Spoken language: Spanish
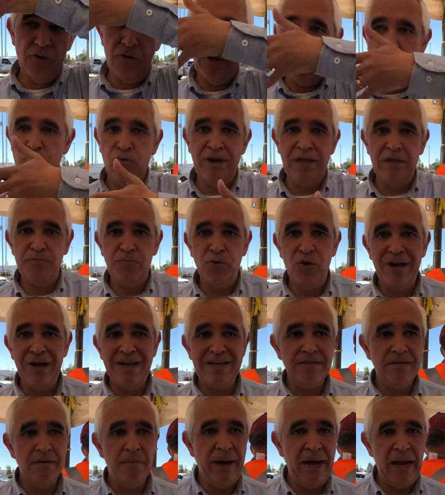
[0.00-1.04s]
de algunas
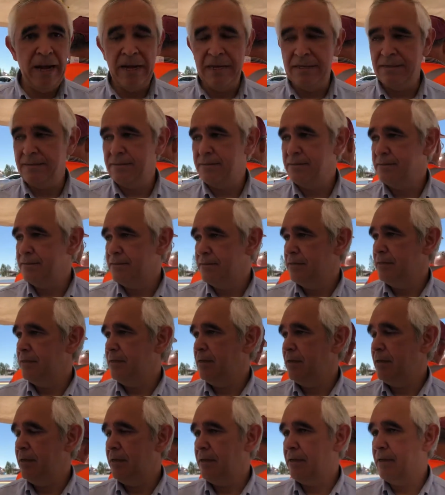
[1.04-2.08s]
pocas semanas,
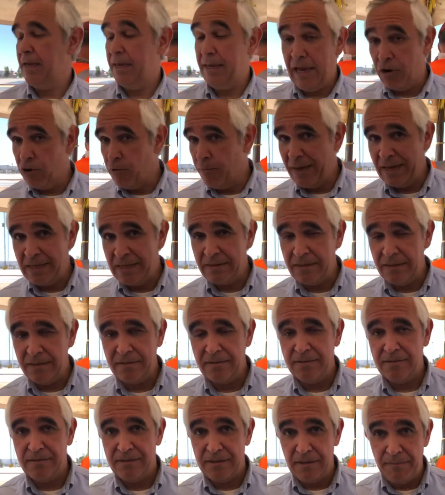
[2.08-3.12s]
que ya no meses,
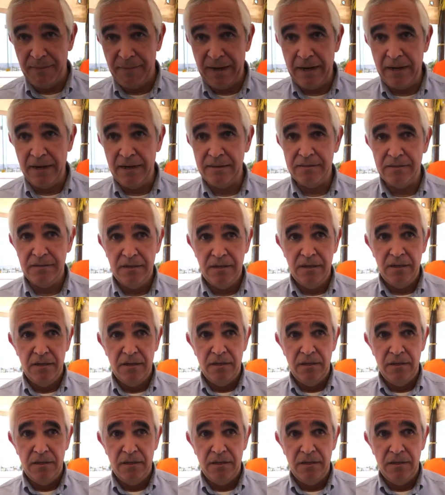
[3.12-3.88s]
semanas,